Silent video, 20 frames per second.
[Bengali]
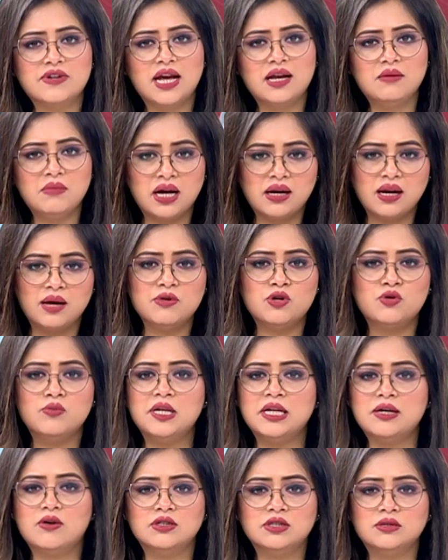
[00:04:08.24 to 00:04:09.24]
নাইন বাংলা আমি
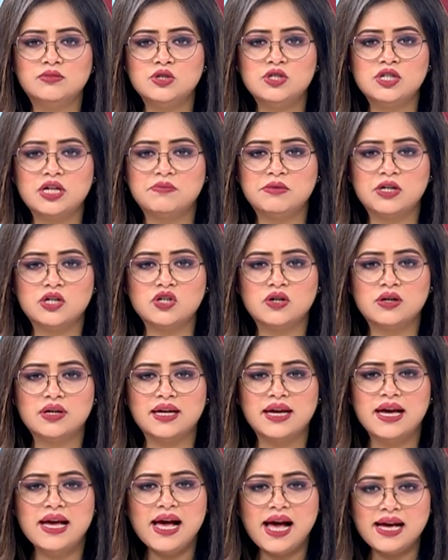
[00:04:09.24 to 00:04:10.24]
রুমেলা কথা বলছি আপনার সঙ্গে
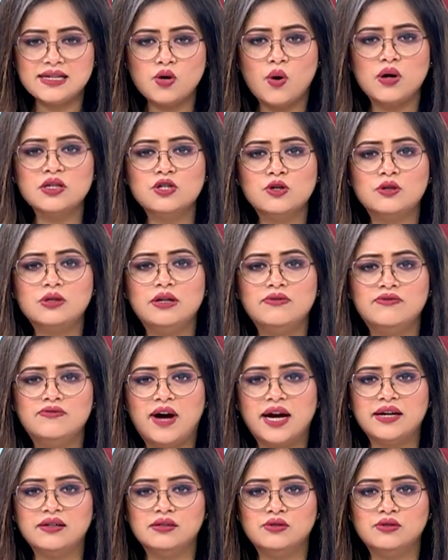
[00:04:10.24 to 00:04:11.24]
একটা অডিও ক্লিপ ভাইরাল